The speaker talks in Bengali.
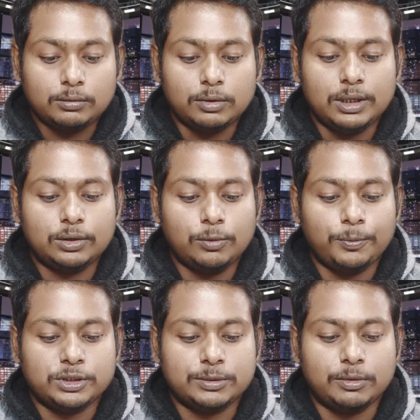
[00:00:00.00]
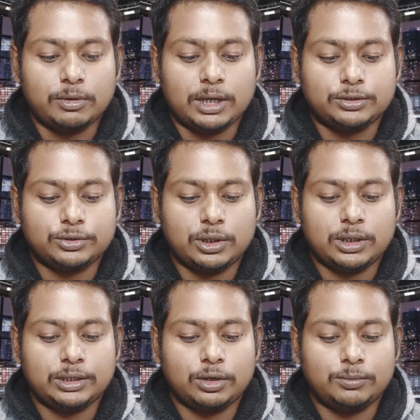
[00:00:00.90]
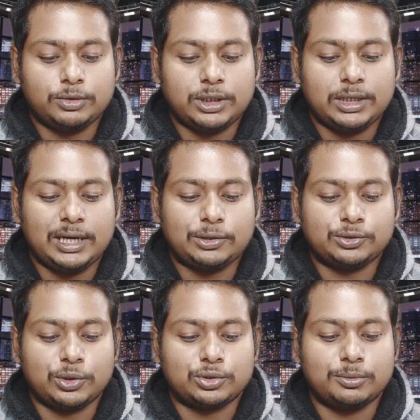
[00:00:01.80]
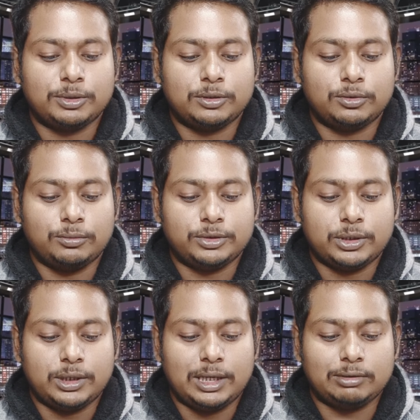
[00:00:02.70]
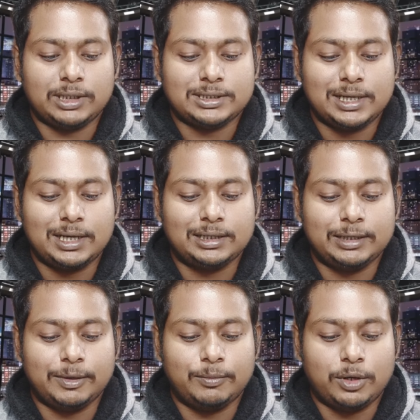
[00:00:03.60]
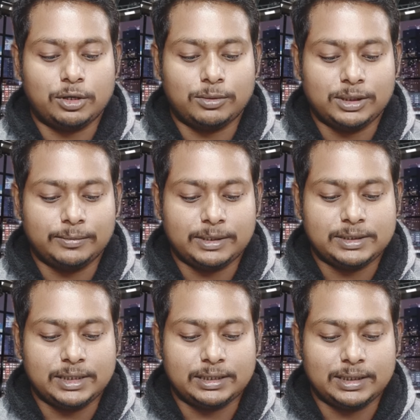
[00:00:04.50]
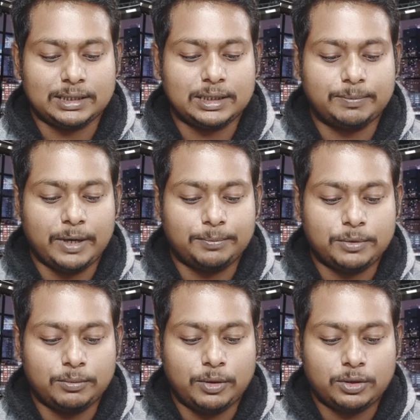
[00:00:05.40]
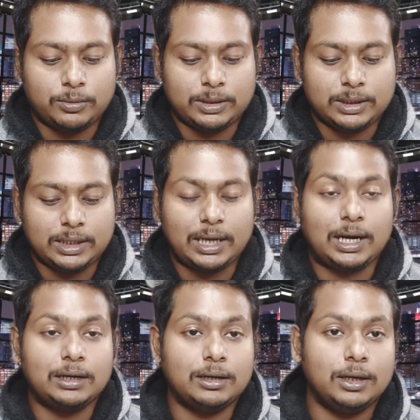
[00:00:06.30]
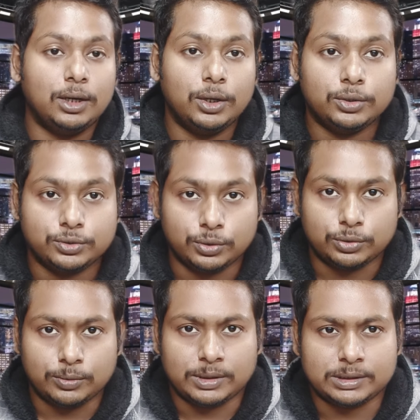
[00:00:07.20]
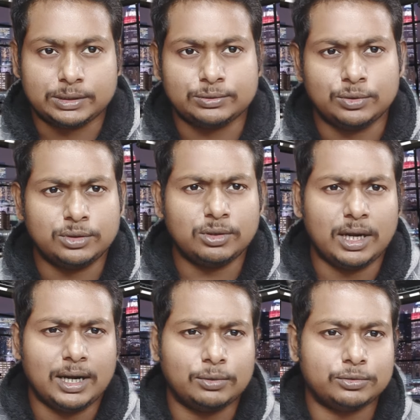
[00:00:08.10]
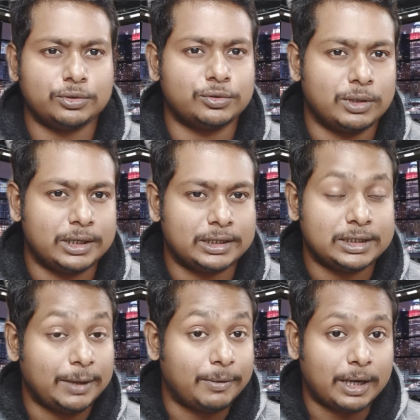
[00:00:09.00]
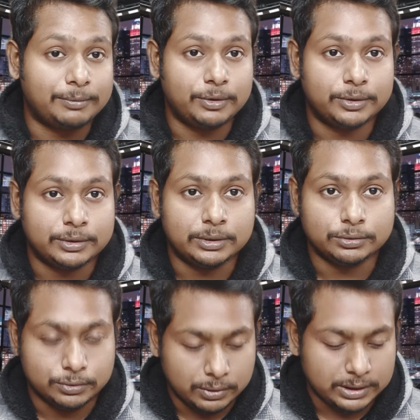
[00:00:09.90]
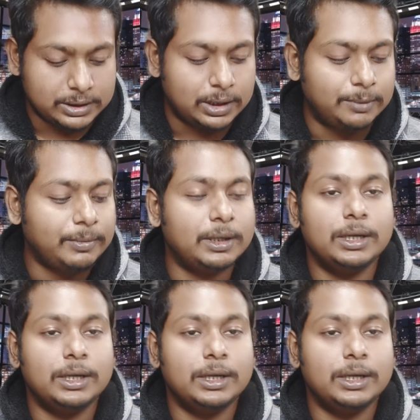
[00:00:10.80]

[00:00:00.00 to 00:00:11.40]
উল্লেখ্য পশ্চিমবঙ্গ রাজ্য সরকারি কর্মচারীরা এখন ষষ্ঠ বেতন কমিশনের আওতায় স্যালারি এবং মর্গ ভাতা পাচ্ছেন তাদের প্রাপ্ত মর্গ ভাতার হার চোদ্দ পার্সেন্ট যদিও কানাঘুষো শোনা যাচ্ছে এবং আমিও নিউজ পড়েছিলাম